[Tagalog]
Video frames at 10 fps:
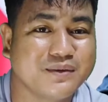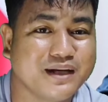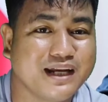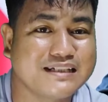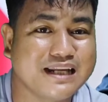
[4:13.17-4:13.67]

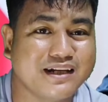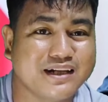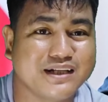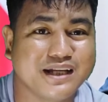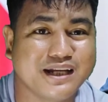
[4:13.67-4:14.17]
Wala
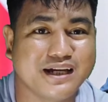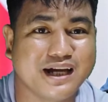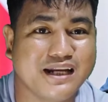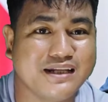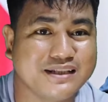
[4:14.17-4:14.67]
silang nadala
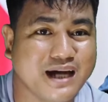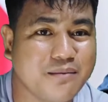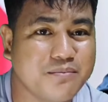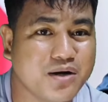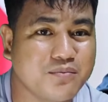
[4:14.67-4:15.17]
galing
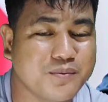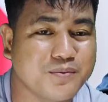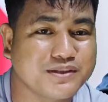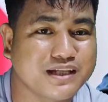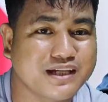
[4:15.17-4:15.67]
Davao
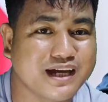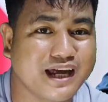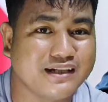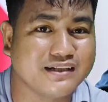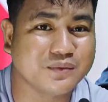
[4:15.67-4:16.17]
papunta dyan.